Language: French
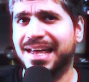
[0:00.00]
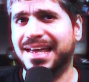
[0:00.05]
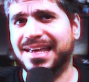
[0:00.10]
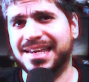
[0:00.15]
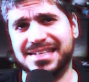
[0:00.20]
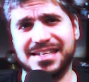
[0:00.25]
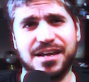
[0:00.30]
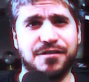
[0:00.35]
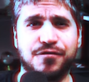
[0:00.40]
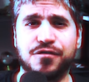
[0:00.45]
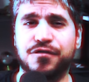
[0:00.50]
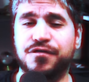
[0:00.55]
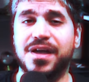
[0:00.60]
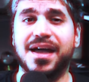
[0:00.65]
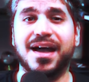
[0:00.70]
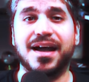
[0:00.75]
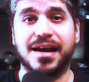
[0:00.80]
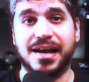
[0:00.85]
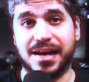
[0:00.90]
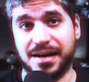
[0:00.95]
Qu'est-ce qu'il faut faire
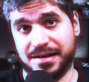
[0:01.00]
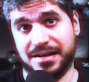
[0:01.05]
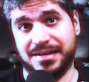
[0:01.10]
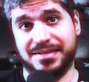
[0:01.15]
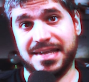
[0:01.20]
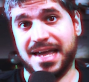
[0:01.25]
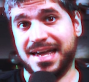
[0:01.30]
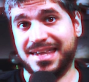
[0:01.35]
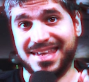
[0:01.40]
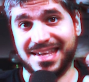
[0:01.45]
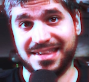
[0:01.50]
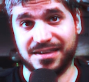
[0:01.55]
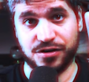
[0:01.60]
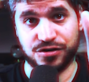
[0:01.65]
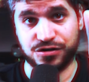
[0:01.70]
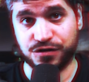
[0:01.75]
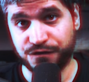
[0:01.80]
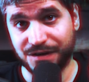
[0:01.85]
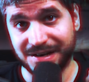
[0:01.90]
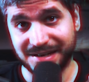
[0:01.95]
T'inquiète,
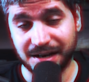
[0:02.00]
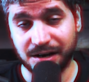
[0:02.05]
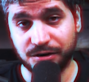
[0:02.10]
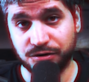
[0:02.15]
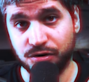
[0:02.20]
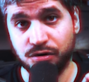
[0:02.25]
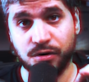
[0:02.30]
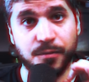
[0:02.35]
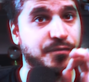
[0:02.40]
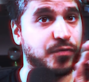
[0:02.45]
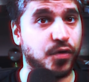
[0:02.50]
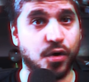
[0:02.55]
je fais le calcul.